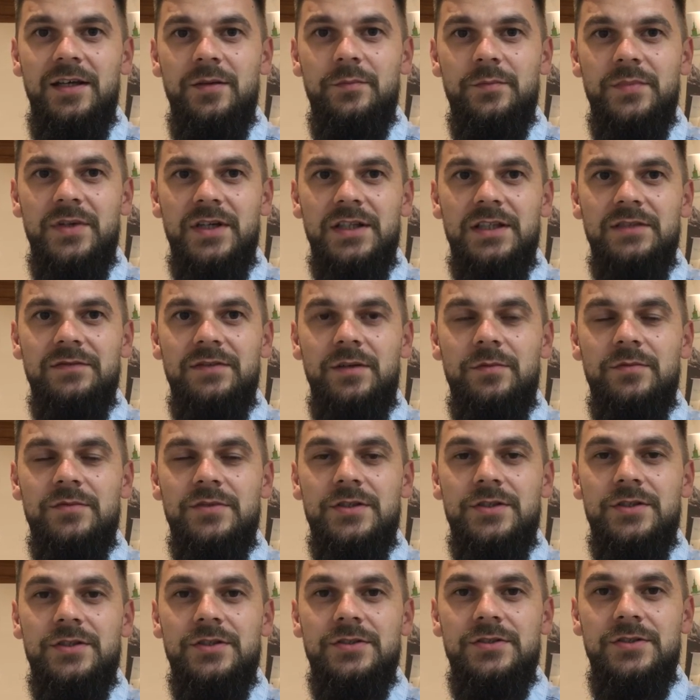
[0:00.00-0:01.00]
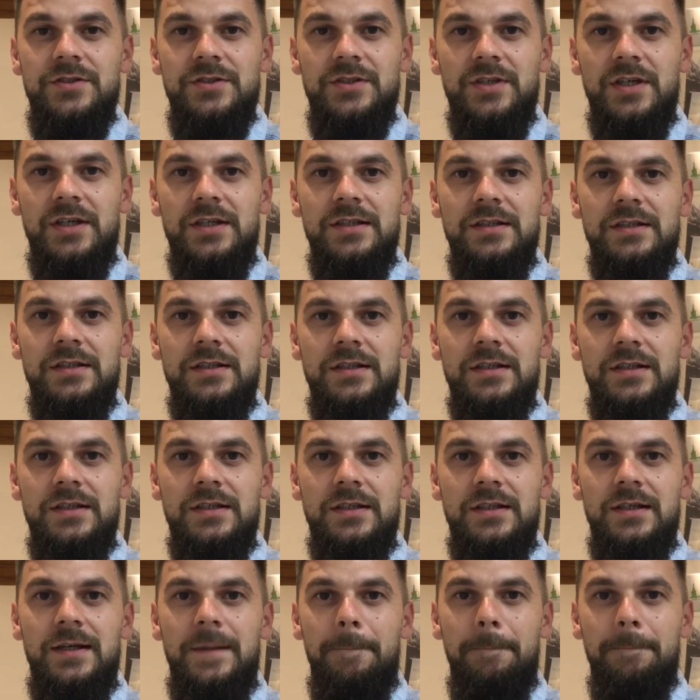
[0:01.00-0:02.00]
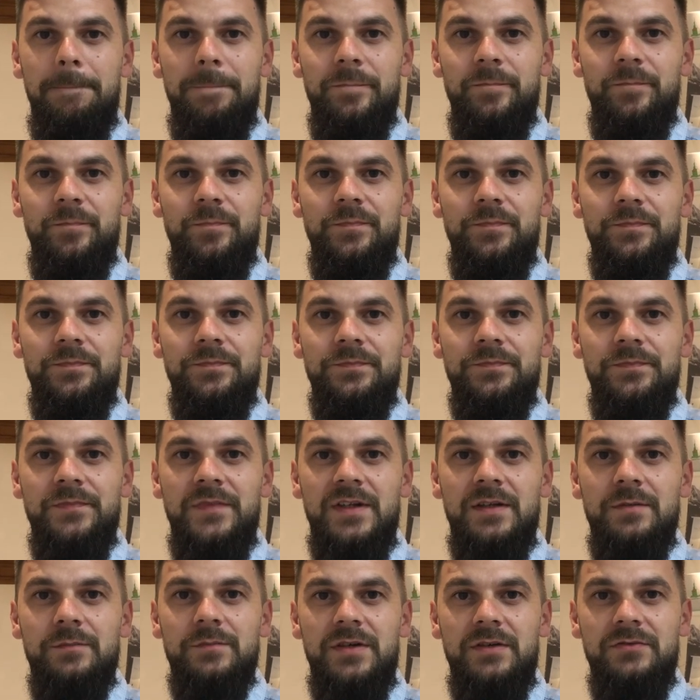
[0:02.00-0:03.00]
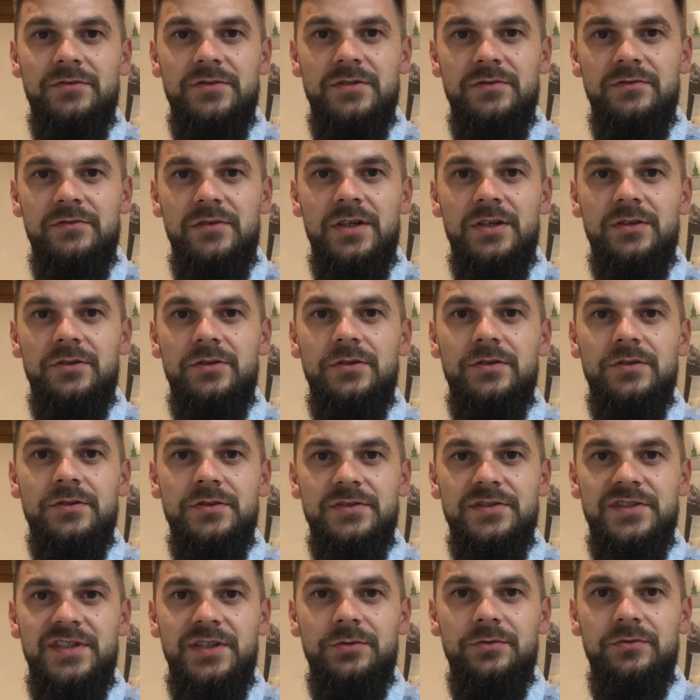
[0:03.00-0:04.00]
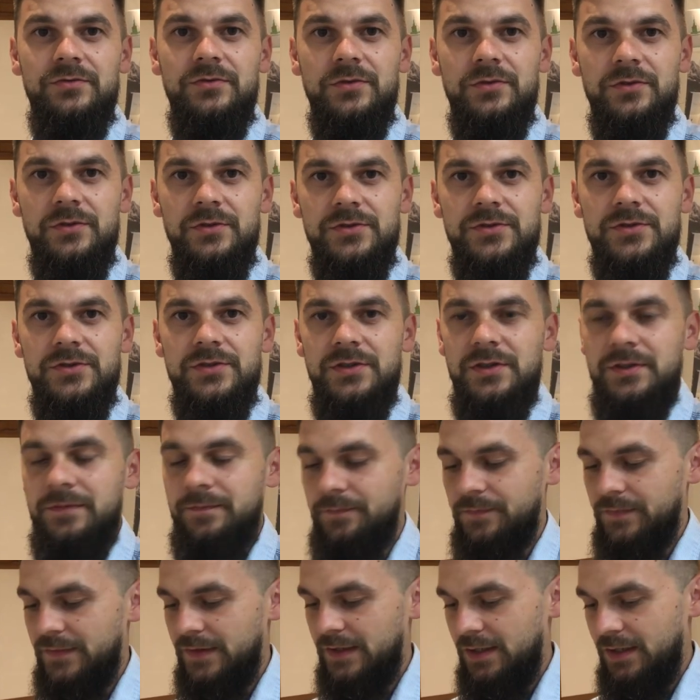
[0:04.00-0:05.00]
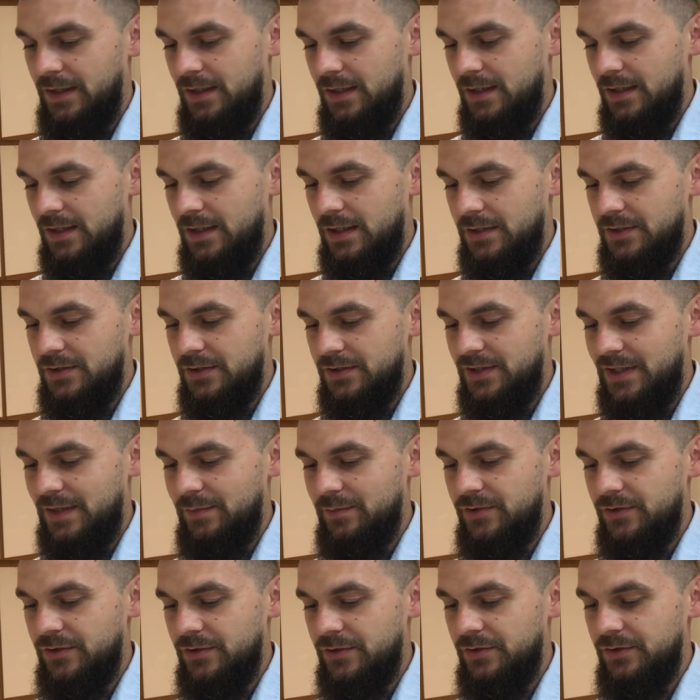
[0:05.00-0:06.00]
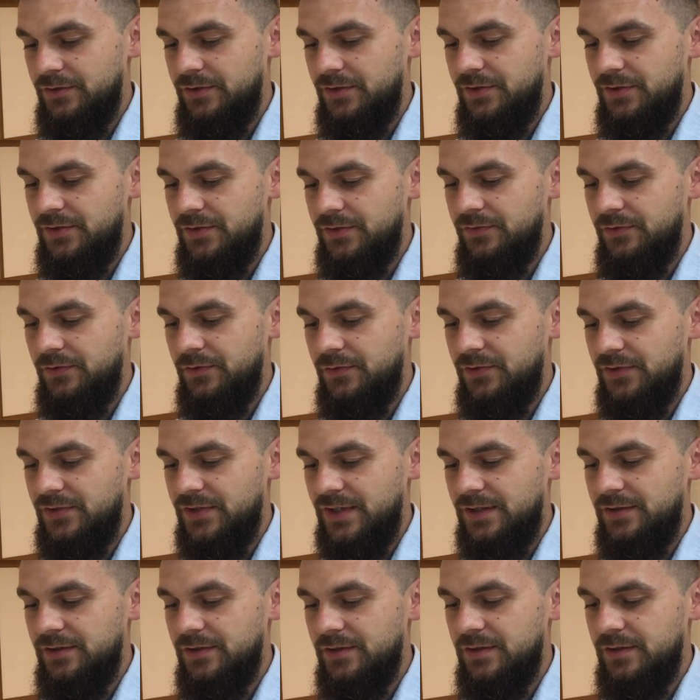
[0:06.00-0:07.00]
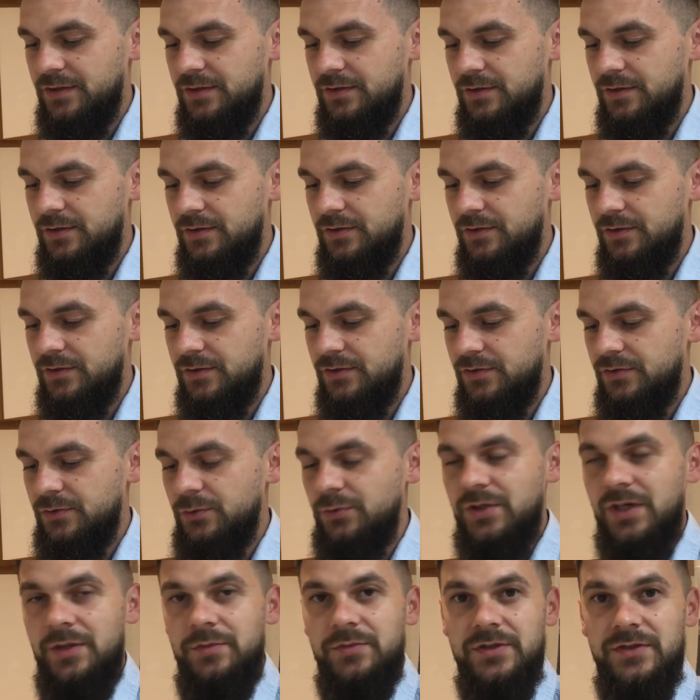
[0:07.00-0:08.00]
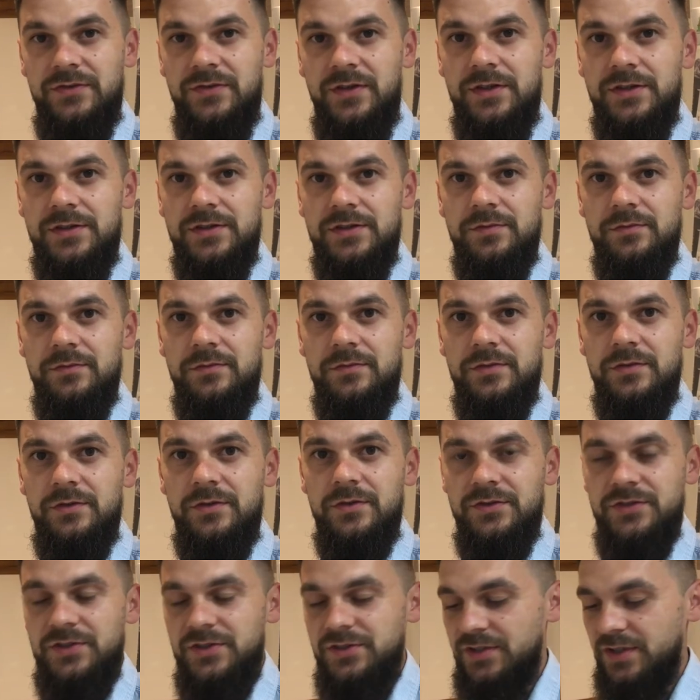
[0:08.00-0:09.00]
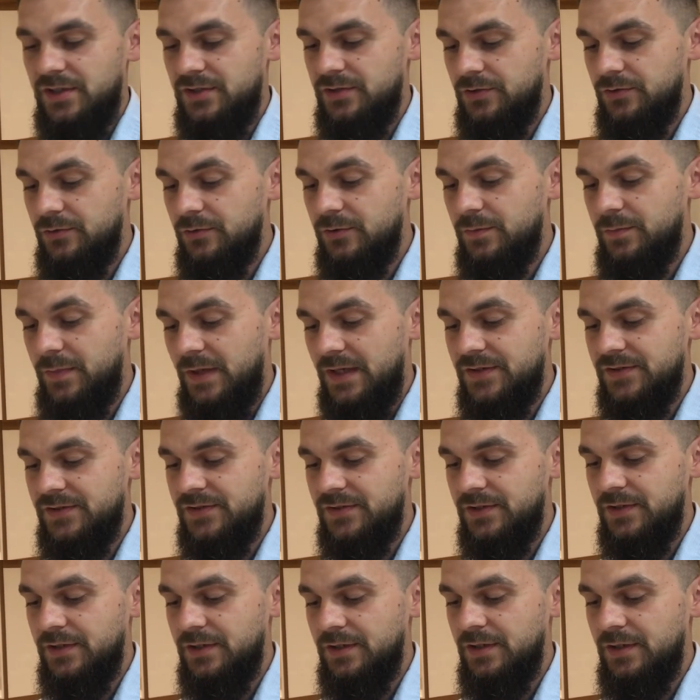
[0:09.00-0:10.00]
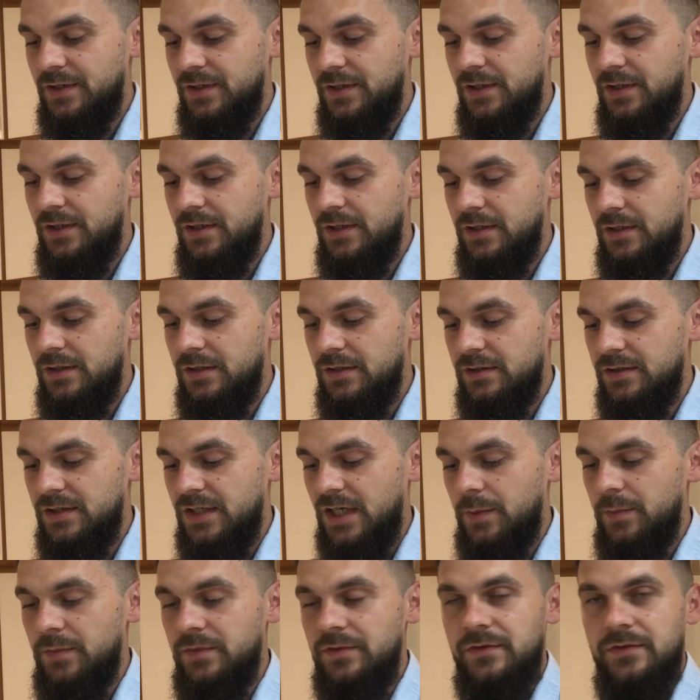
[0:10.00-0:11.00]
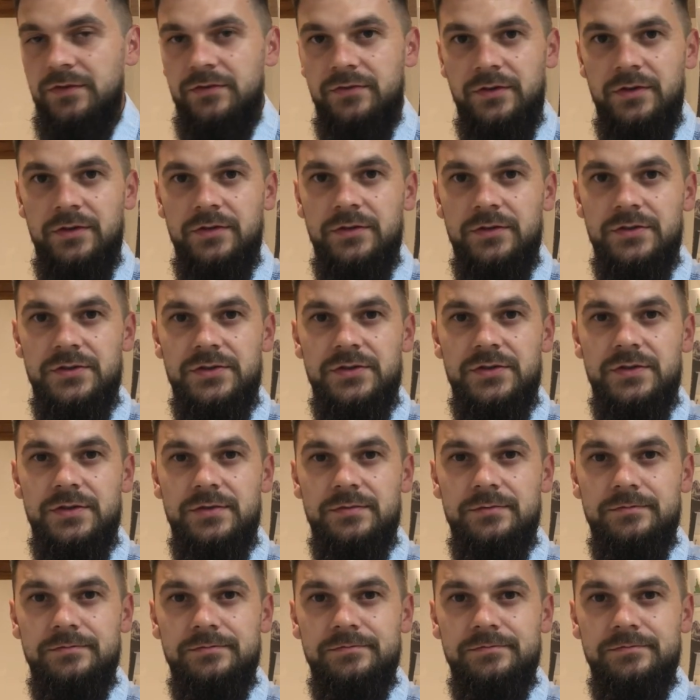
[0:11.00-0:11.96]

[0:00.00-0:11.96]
Pragnę Wam życzyć dzisiaj mm, prawdziwego stanu wolności, a czytamy, że on jest związany z Duchem Świętym, bo gdzie zaś Duch Pański, tam wolność.